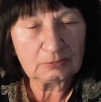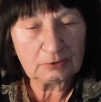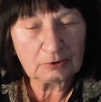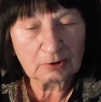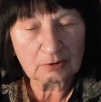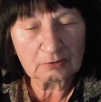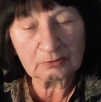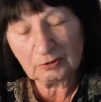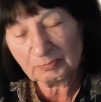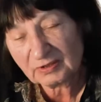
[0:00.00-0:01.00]
No,
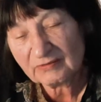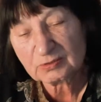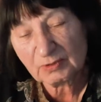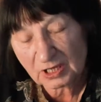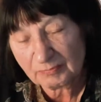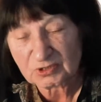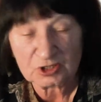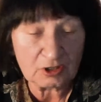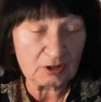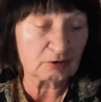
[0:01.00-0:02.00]
no ponieważ mnie nie
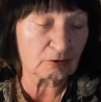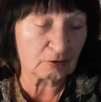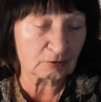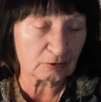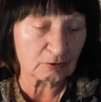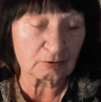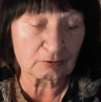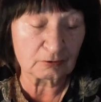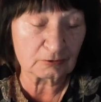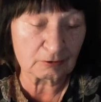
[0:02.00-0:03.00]
przyjęto, no to,
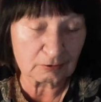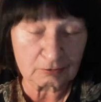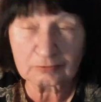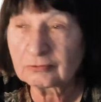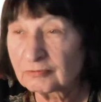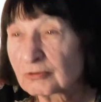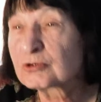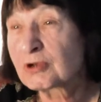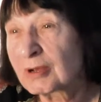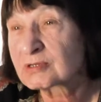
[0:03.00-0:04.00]
no to y,
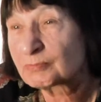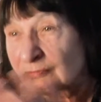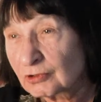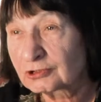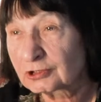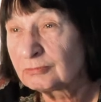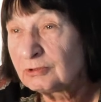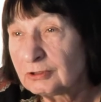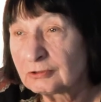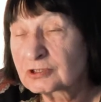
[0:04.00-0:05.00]
wróciłam z powrotem
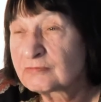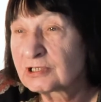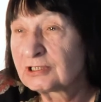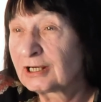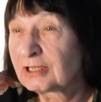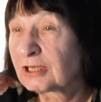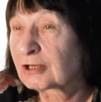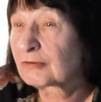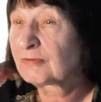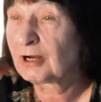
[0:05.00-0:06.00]
i oczywiście dalej
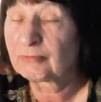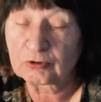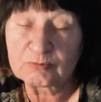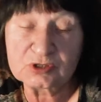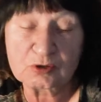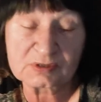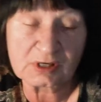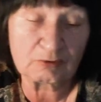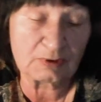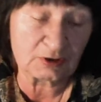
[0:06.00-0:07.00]
kierowałam komisją
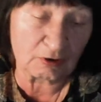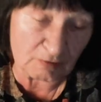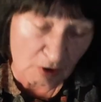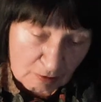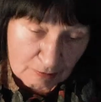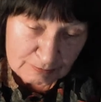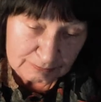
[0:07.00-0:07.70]
zakładową,